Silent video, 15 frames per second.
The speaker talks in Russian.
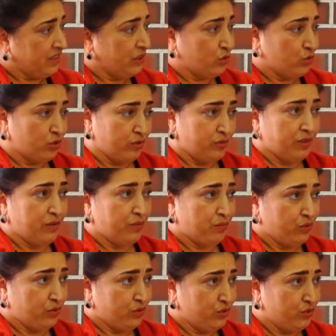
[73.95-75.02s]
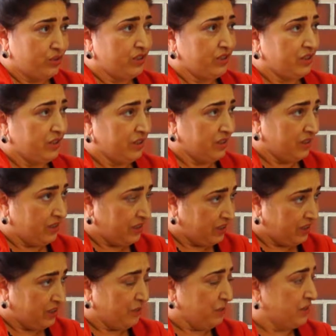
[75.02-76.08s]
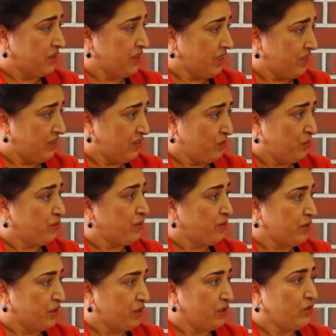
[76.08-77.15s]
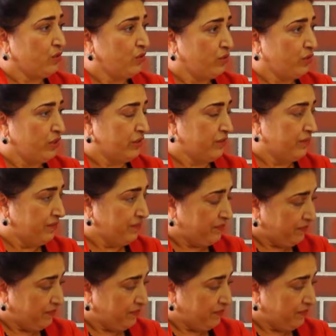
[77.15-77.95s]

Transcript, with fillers: которыми я пользуюсь, и этими заговорами помогаю людям.